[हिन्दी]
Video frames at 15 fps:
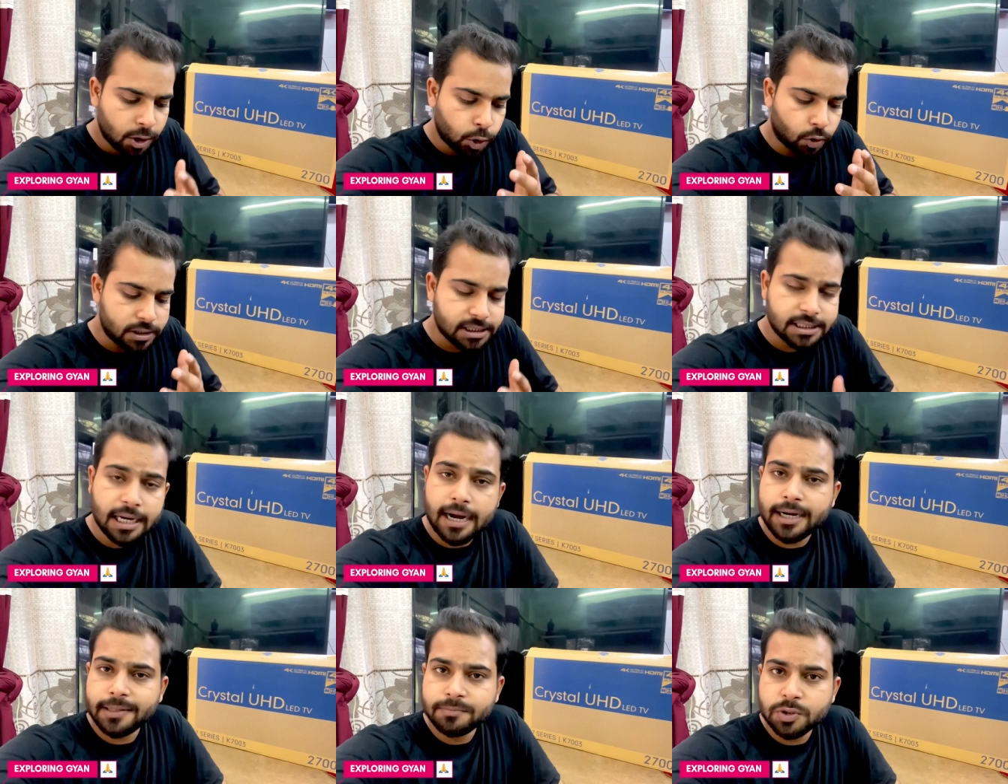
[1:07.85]
तो
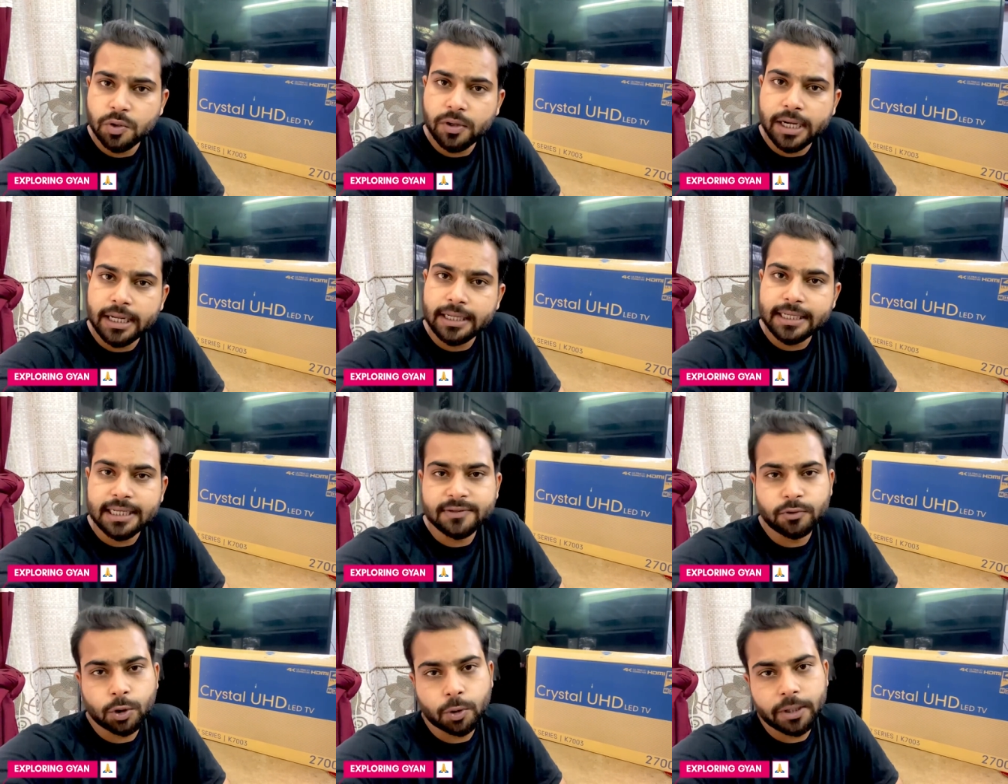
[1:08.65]
स्टार्ट हम जो करेंगे आज
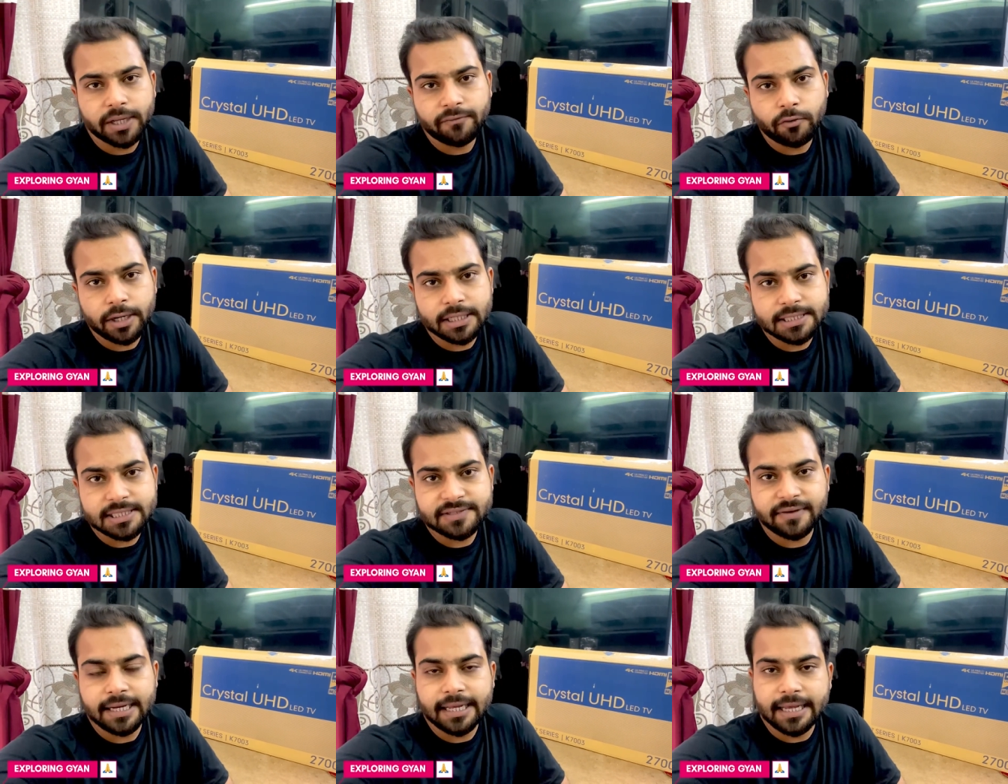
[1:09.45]
वो ट्वेंटी फोर
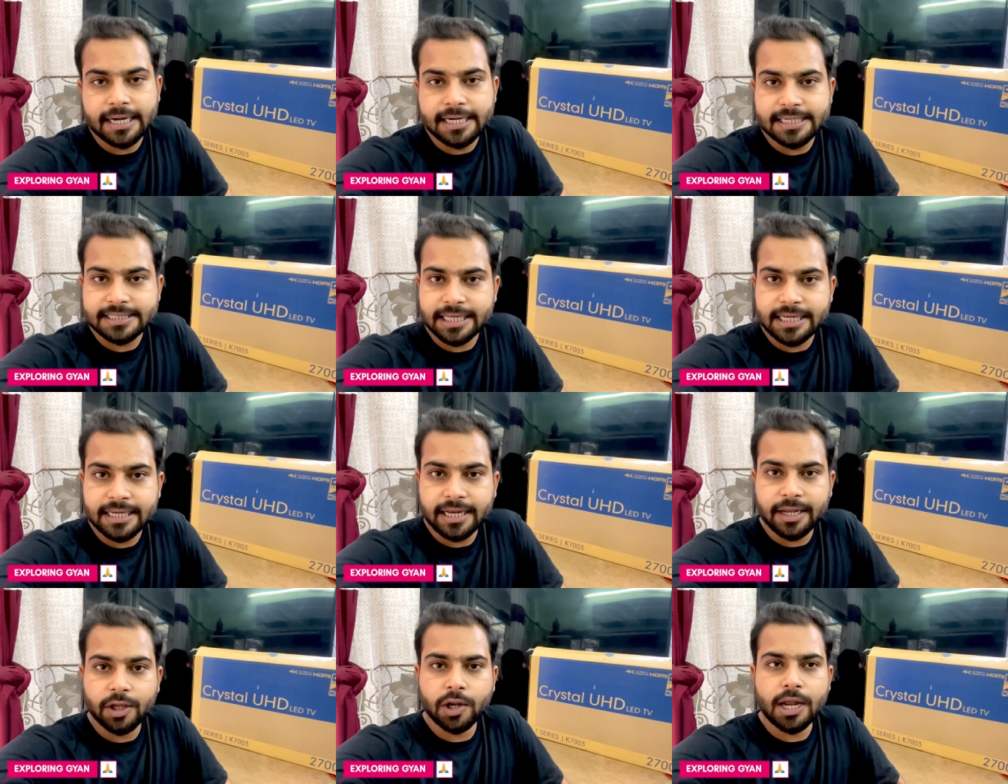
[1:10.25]
इंचज वाली एलईडी से ही
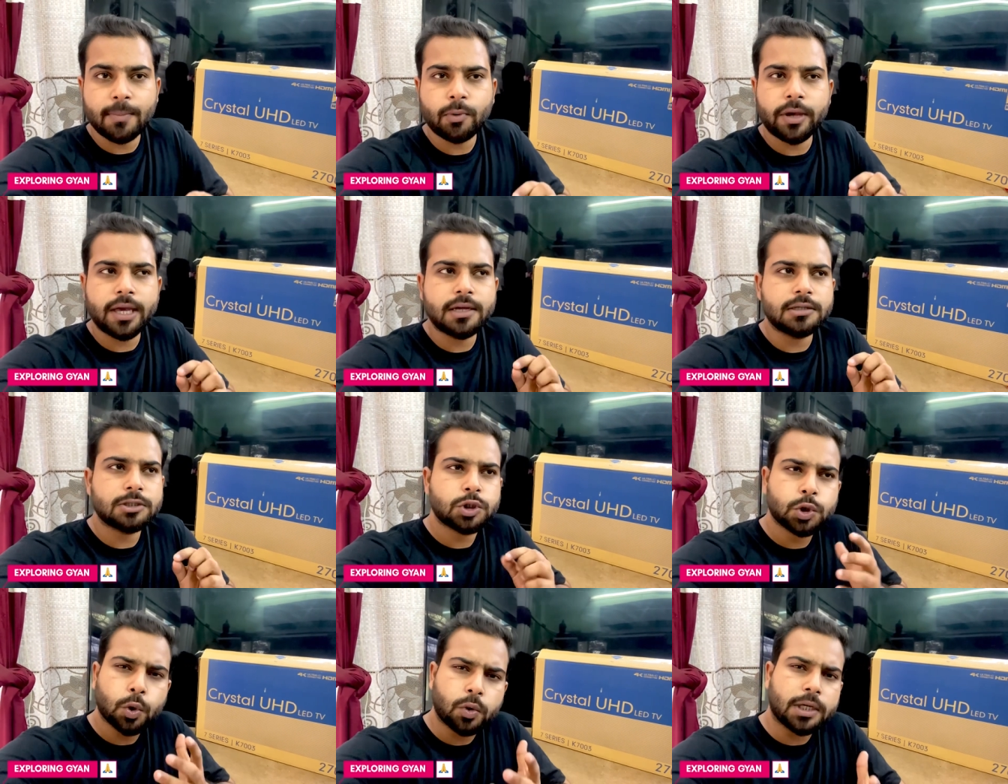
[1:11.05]
करेंगे और आपको एक
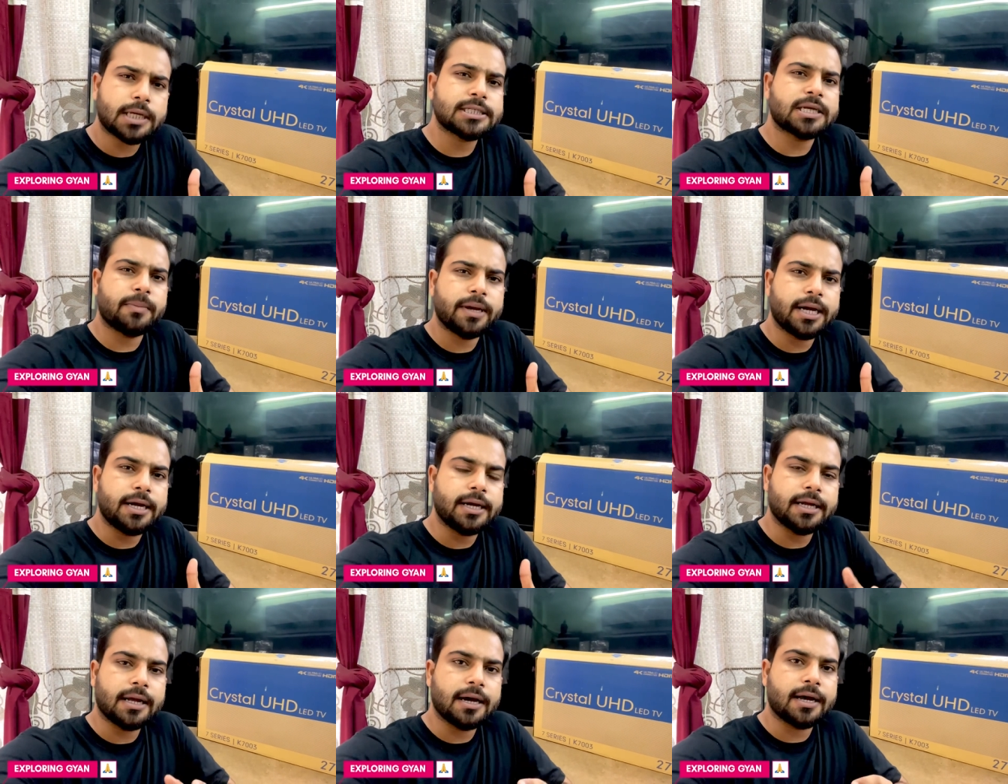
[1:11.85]
छोटा सा
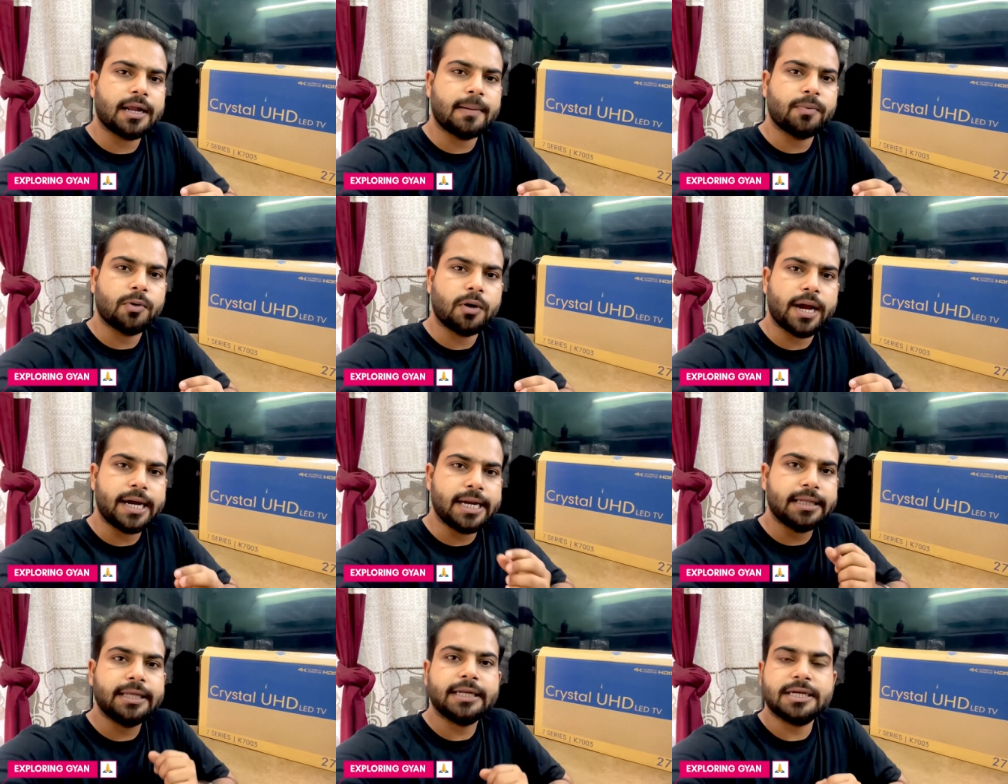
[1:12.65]
मेरिट का अगर आपको
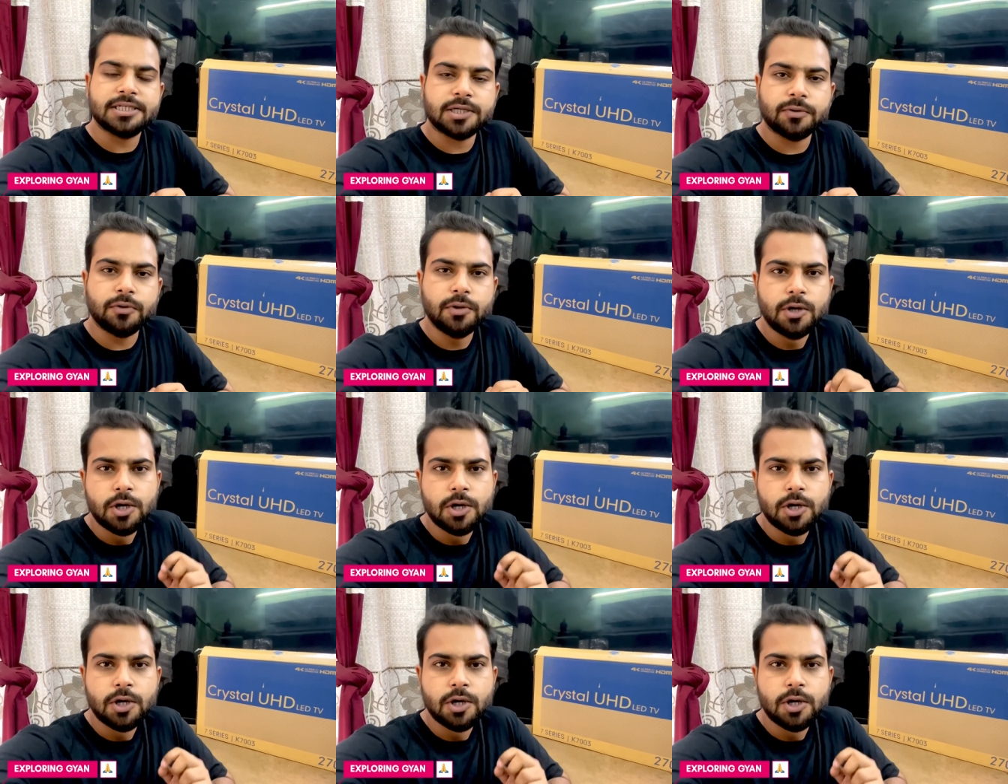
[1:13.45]
आइडिया देना चाहूँ